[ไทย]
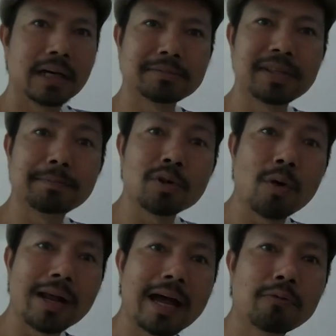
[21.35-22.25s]
เกือบสิบตั
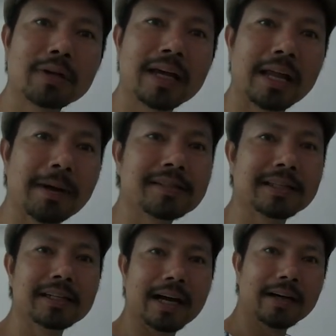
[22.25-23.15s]
วนะเคยเห็นไหม
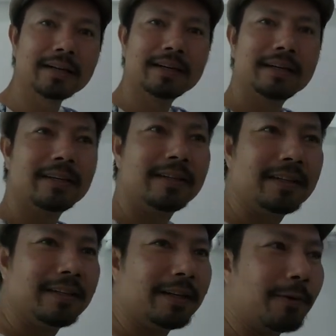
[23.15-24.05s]
สีเหลือง
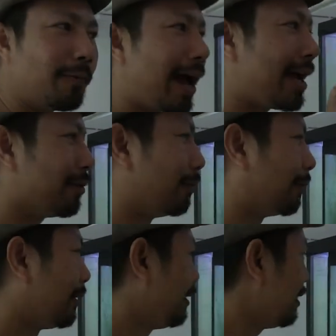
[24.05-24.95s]
เคยเห็นว่าอยู่
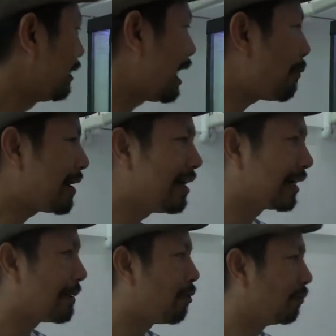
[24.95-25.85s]
แล้ววันหนึ่
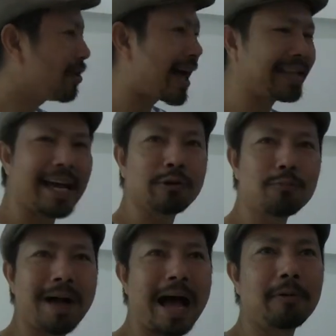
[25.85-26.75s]
งเนี่ยผมต้องการย้าย
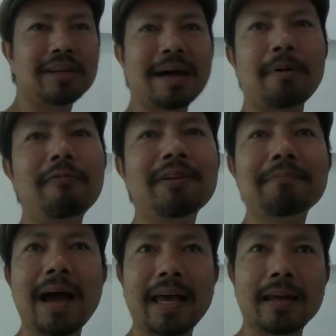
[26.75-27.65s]
ตู้ปลาเพราะจะทำออฟฟิศ
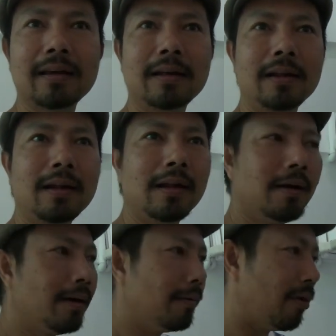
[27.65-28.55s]
ใหม่
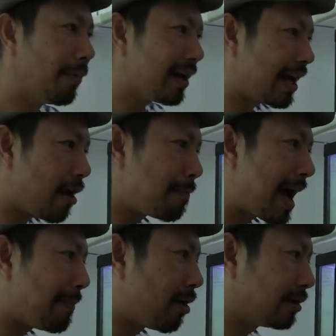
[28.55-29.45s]
ผมก็เลยเอาป
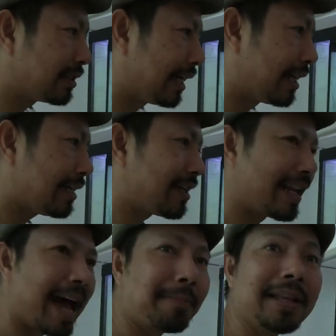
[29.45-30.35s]
ลาหมอสีเนี่ยใส่
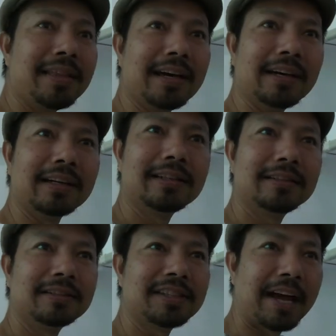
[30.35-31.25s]
น้ำนิดนึง
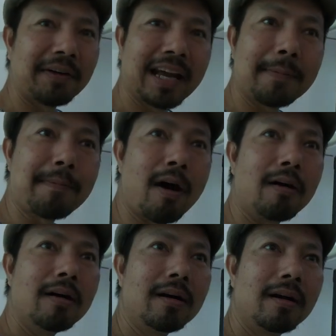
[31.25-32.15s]
ใส่ไว้ในกระป๋อง